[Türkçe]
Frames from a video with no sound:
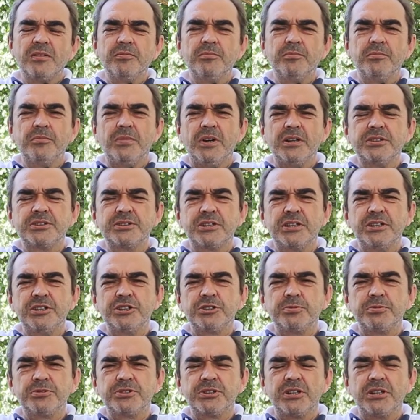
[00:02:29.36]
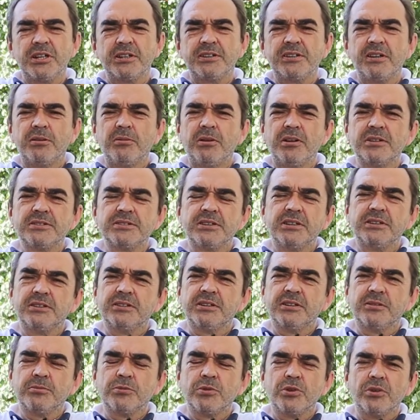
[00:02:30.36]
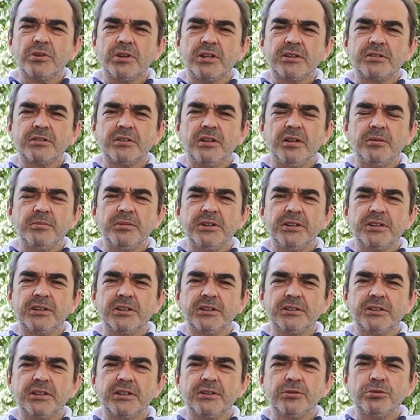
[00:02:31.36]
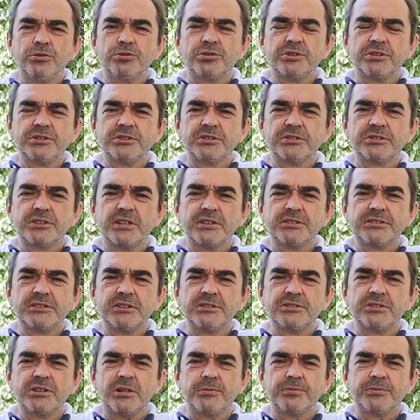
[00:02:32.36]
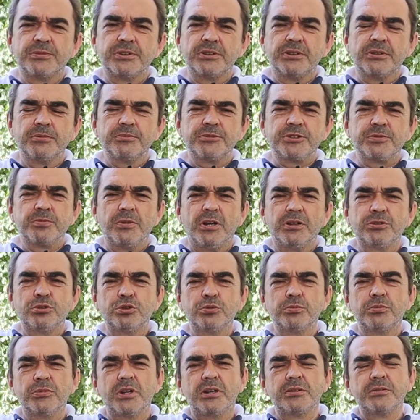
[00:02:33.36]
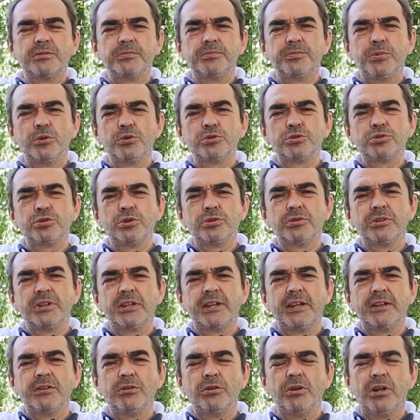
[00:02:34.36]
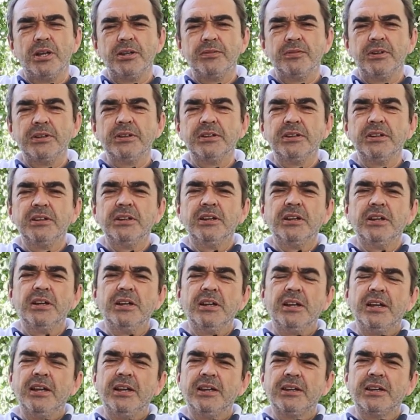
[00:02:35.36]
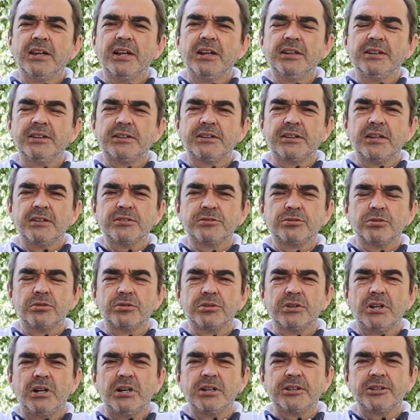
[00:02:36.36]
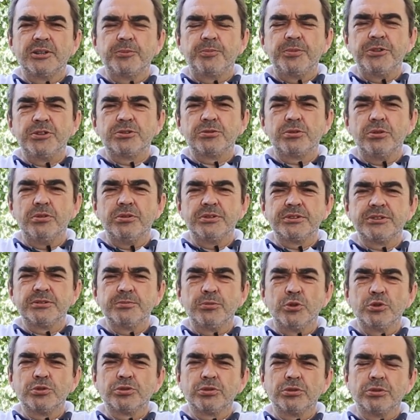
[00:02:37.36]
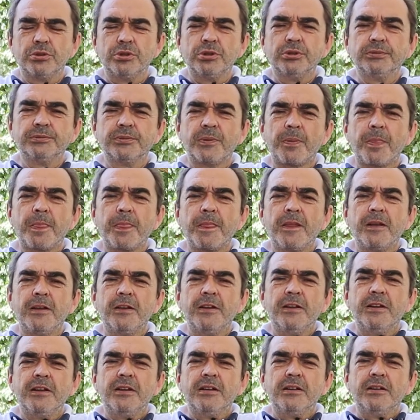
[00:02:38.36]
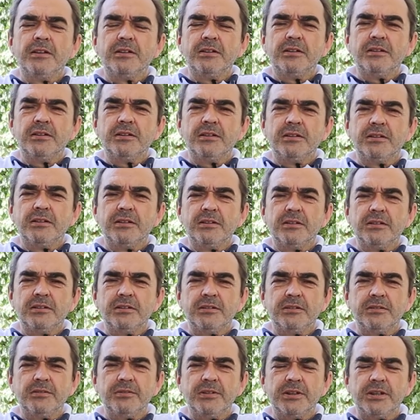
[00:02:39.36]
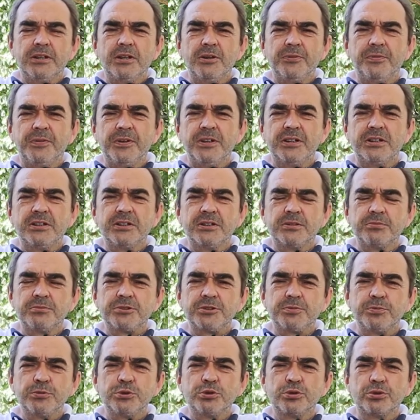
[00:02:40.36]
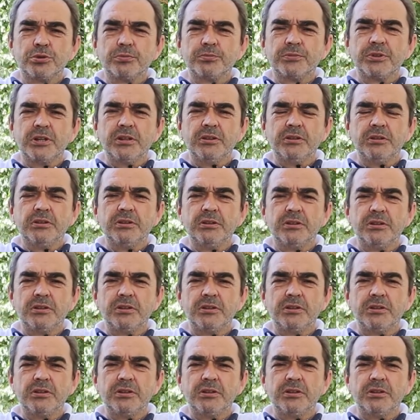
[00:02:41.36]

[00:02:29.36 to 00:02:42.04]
başka hiçbir şeyle temas ettirmiyorlar. Amerika'da hücre cezasına çarptırılmış mahkumlar pozisyonuna geliyor hayvan. E geldikten sonra da artık psikolojisi bozuluyor. E, ve kafayı kırmış bir durumda